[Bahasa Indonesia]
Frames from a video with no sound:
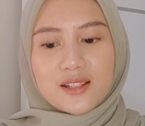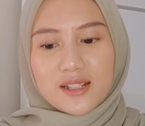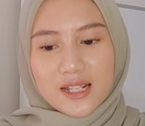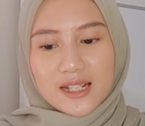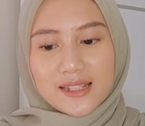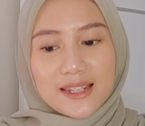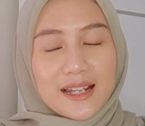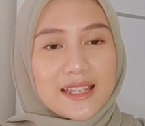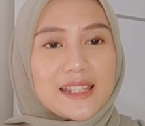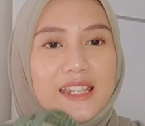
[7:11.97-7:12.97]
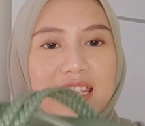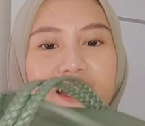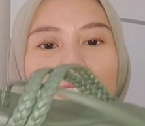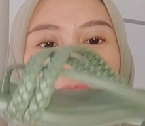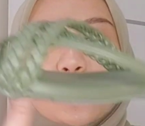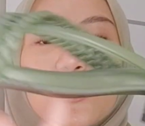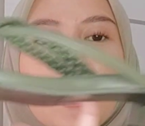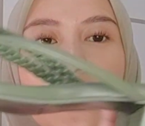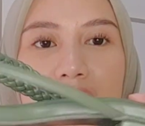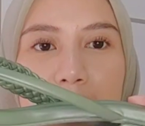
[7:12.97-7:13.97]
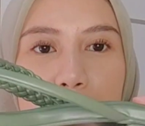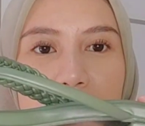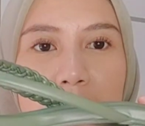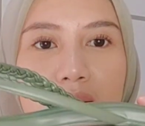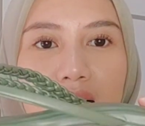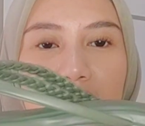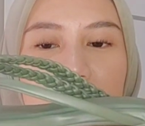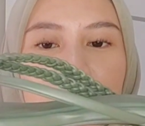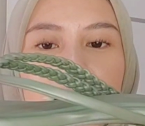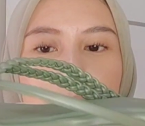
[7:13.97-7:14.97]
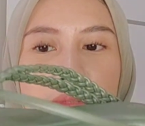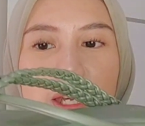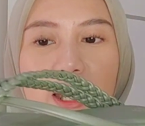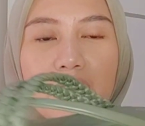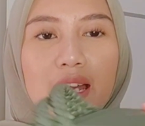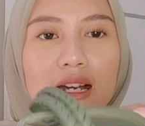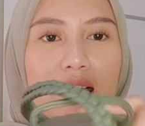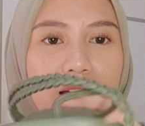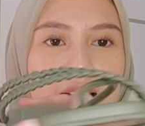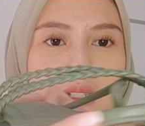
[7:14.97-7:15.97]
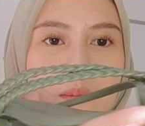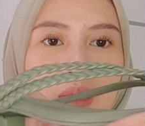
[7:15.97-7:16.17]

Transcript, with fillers: dan lagi-lagi ini tuh rapih banget lemnya kayak nggak kelihatan